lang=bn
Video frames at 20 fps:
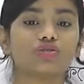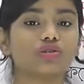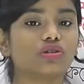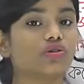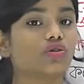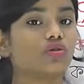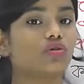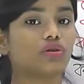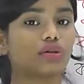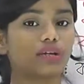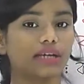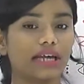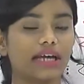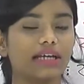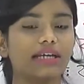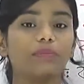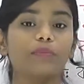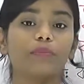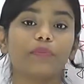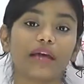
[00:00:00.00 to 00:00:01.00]
যদি কোনো
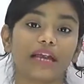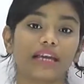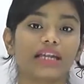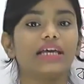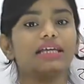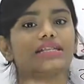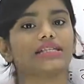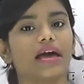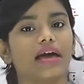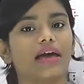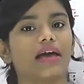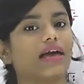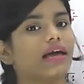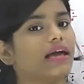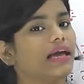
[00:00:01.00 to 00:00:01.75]
ডেট পেরিয়ে যায়